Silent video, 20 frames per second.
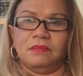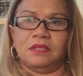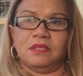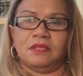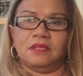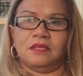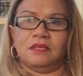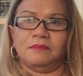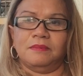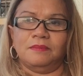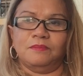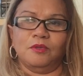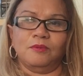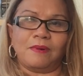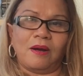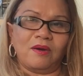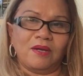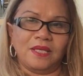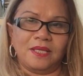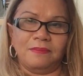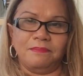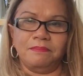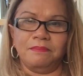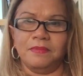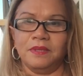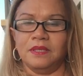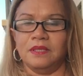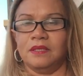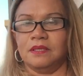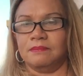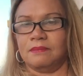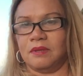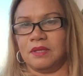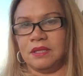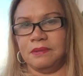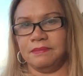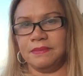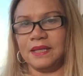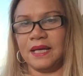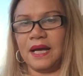mình à, mình mua bảo hiểm bảo
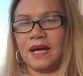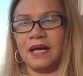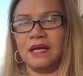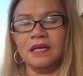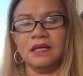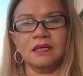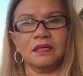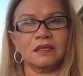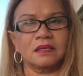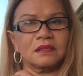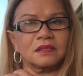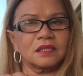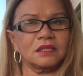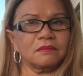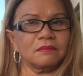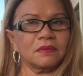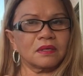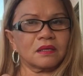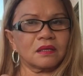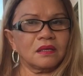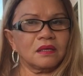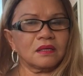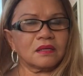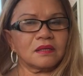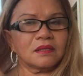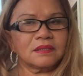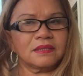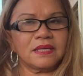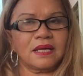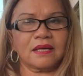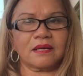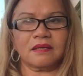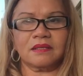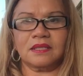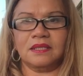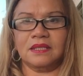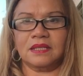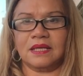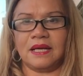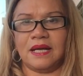hiểm nhà ờ, nếu mà có có nhà có
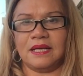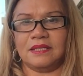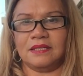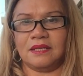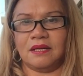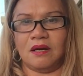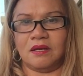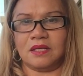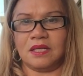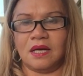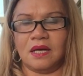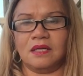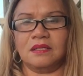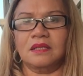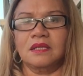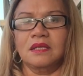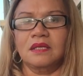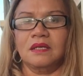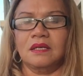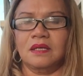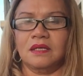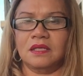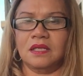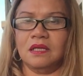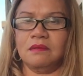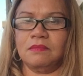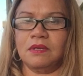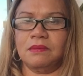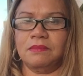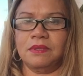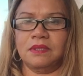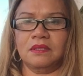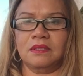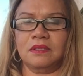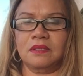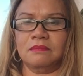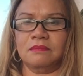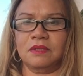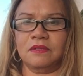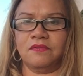thiệt hại họ đền ờ, nếu mà mình
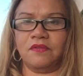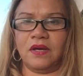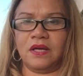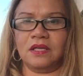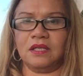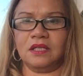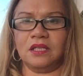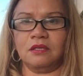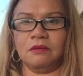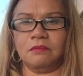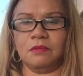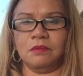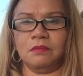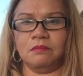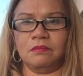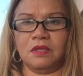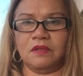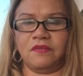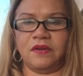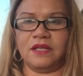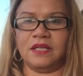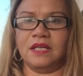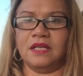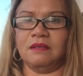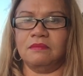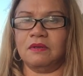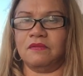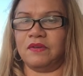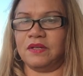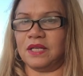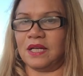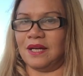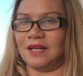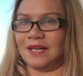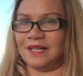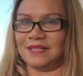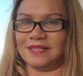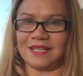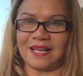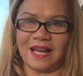à, mình phải nếu mình phải đi mình phải ra ở
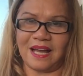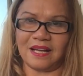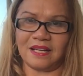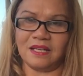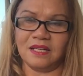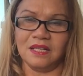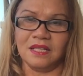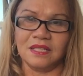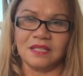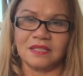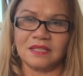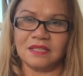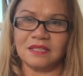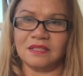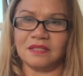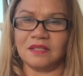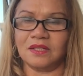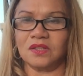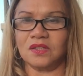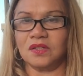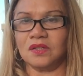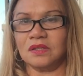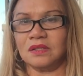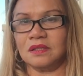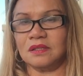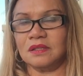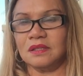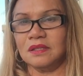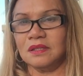khách sạn thì nó nó